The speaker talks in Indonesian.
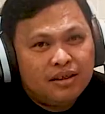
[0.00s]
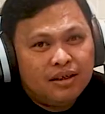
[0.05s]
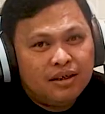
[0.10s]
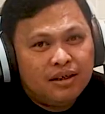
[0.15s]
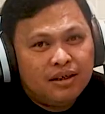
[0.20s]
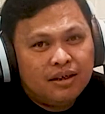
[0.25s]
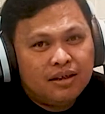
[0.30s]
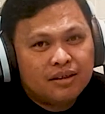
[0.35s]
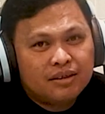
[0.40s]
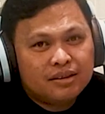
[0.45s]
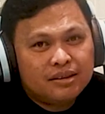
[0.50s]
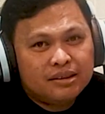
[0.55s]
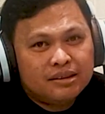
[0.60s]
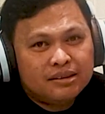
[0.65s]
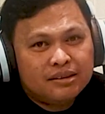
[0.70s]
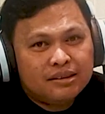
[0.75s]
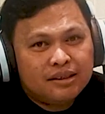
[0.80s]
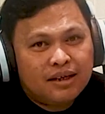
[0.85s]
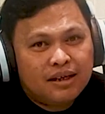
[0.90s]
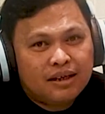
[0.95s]
Uh,
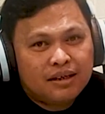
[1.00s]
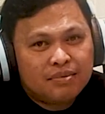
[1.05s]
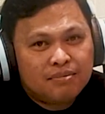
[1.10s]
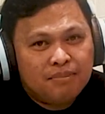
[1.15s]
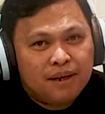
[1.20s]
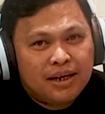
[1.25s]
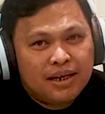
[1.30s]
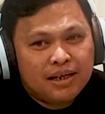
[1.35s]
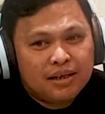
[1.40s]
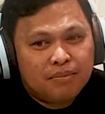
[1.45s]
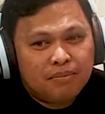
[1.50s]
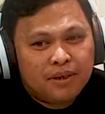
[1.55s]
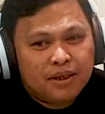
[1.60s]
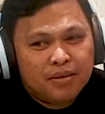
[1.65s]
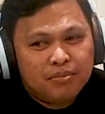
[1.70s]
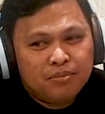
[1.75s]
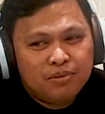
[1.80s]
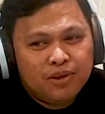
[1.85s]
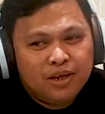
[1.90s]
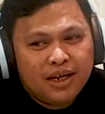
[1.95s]
kita kembali
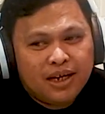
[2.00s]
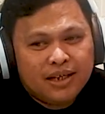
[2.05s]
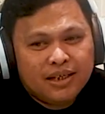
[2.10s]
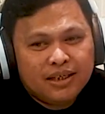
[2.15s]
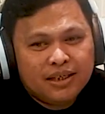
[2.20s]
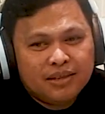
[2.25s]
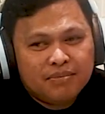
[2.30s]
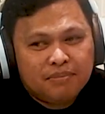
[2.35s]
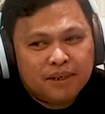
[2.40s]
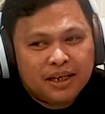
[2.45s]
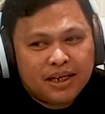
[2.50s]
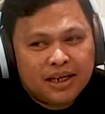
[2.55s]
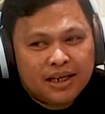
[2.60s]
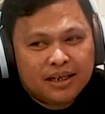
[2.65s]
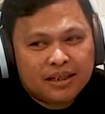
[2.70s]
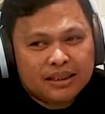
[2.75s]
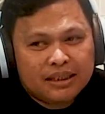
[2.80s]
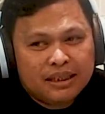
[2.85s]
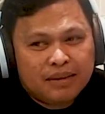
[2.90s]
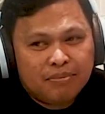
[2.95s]
kepada budaya di mana
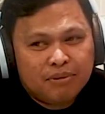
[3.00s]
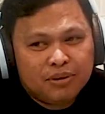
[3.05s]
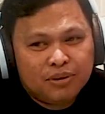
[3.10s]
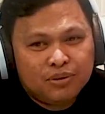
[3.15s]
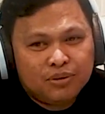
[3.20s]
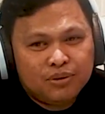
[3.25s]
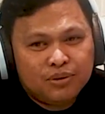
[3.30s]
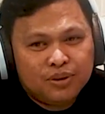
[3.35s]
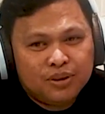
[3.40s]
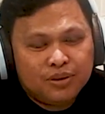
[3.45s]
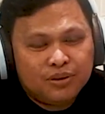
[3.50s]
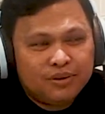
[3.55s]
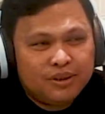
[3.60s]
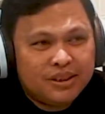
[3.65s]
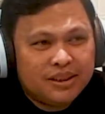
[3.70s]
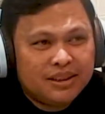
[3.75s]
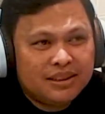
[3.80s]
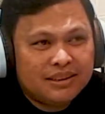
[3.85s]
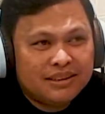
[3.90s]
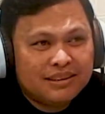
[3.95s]
Alkitab itu
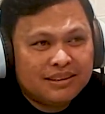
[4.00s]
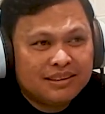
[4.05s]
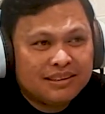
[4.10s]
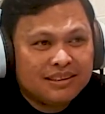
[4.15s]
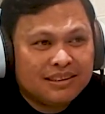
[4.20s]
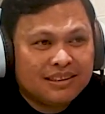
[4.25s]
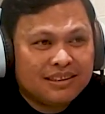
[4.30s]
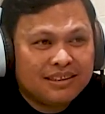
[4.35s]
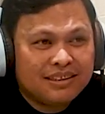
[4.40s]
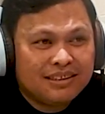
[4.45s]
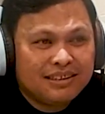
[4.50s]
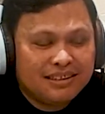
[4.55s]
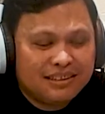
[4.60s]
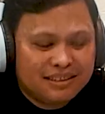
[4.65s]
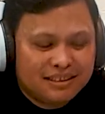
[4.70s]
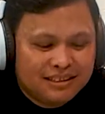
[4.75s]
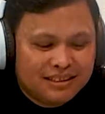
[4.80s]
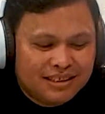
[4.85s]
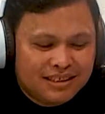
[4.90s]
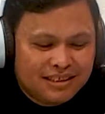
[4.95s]
ditulis. Mm -mm. Ya,
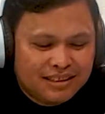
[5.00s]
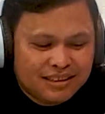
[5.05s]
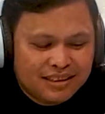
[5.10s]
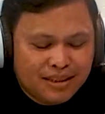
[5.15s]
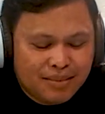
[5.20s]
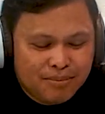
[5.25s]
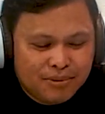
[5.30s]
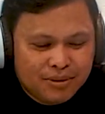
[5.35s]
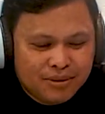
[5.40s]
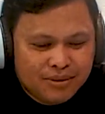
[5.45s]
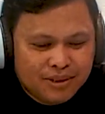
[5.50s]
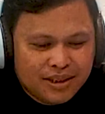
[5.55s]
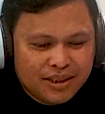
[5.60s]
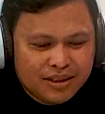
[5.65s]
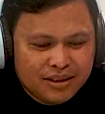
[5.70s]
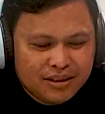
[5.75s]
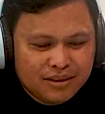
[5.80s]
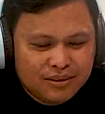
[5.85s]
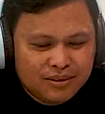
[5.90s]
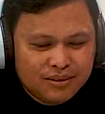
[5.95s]
Alkitab itu kan
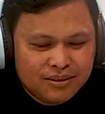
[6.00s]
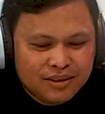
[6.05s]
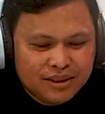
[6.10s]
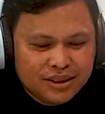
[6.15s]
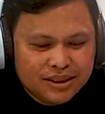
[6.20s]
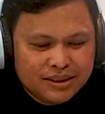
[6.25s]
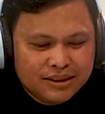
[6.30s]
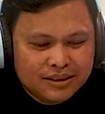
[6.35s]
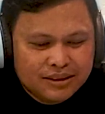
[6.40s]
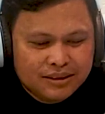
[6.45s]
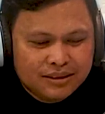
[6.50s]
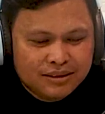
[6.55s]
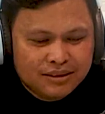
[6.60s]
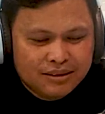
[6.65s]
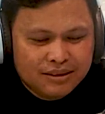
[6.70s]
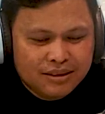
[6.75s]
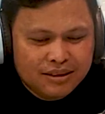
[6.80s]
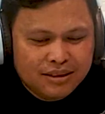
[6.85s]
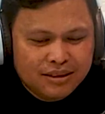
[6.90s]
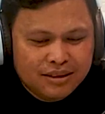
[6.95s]
ditulis
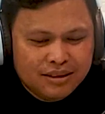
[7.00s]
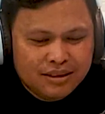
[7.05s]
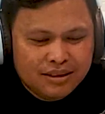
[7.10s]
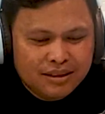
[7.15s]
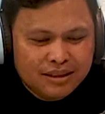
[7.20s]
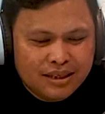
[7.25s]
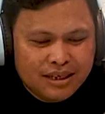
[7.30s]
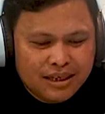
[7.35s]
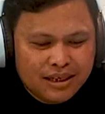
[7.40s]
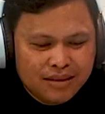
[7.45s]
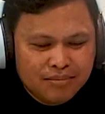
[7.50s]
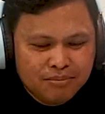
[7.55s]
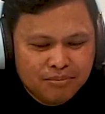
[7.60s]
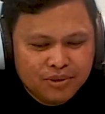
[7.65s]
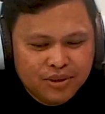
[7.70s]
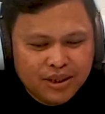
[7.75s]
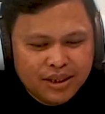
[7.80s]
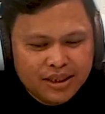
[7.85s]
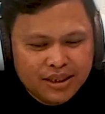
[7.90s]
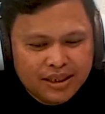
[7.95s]
di dalam
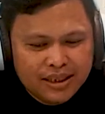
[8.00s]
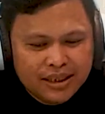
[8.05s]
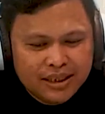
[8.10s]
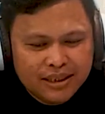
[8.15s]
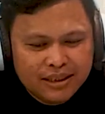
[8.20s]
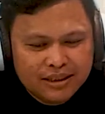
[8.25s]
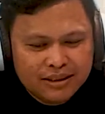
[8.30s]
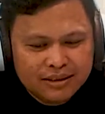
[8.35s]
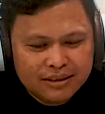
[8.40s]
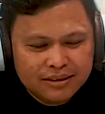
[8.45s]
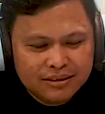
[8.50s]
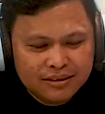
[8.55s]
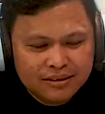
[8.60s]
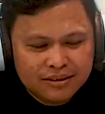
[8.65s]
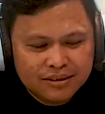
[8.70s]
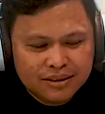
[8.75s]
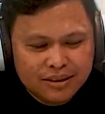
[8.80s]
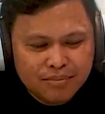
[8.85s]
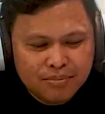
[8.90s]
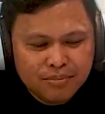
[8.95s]
budaya
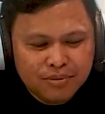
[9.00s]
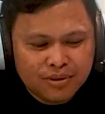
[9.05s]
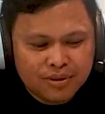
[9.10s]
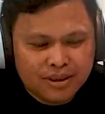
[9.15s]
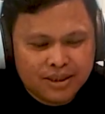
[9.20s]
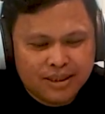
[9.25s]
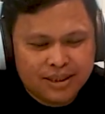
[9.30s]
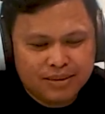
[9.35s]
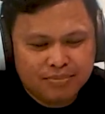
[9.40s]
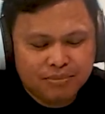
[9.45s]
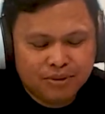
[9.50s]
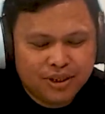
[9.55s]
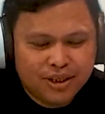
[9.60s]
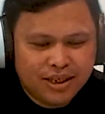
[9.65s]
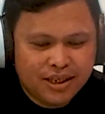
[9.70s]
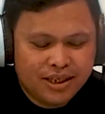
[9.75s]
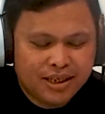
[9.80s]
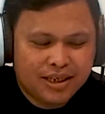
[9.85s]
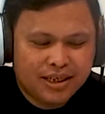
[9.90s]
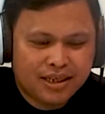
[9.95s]
Timur ya,
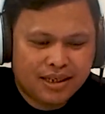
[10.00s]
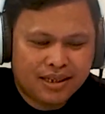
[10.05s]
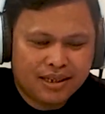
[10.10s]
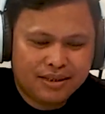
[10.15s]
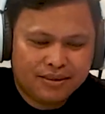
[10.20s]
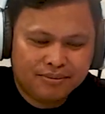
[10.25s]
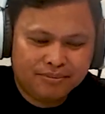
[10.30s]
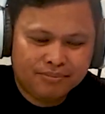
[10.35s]
budaya